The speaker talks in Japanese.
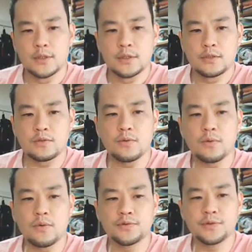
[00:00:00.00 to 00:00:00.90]
そこ
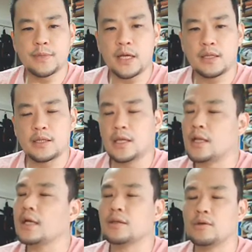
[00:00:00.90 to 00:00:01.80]
を踏まえて
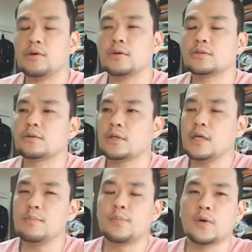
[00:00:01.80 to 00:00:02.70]
ないと、その
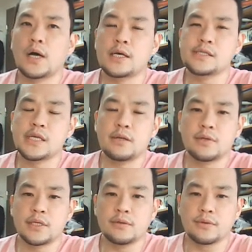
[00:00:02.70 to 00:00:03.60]
憲法改正の
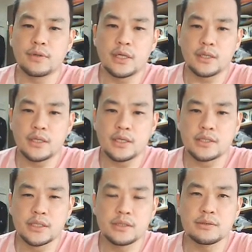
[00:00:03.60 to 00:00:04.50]
議論とかって、
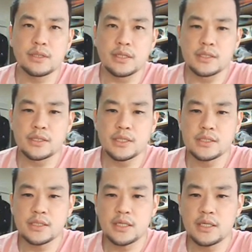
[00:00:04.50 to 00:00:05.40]
実はね、全
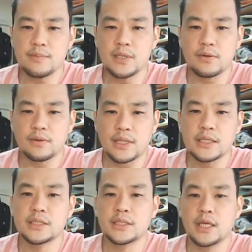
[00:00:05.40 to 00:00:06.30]
然意味をな
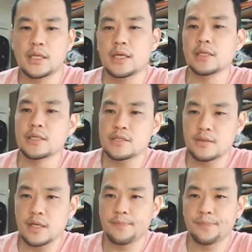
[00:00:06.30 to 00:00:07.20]
してないんですよ
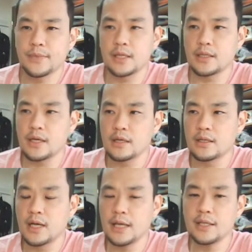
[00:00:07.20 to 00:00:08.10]
ね。だって
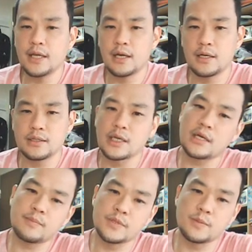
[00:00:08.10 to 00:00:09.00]
概念把握
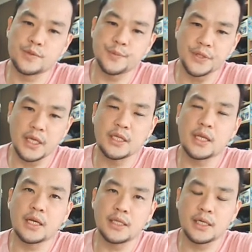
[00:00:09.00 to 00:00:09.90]
がそもそもできて
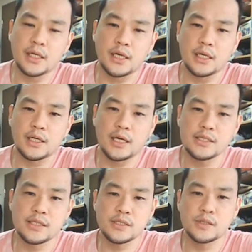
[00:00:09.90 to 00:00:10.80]
ないんだから改
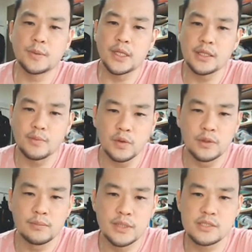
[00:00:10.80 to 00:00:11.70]
正するも何も
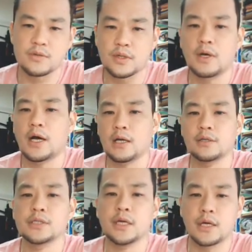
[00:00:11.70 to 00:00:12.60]
まずそれを把握
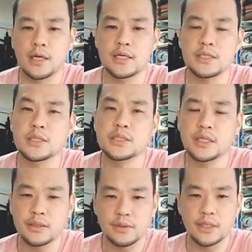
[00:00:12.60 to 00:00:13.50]
してから改正しない
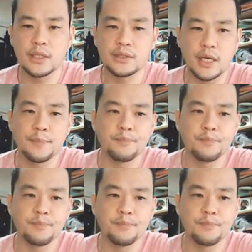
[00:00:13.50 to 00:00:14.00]
といけなくて。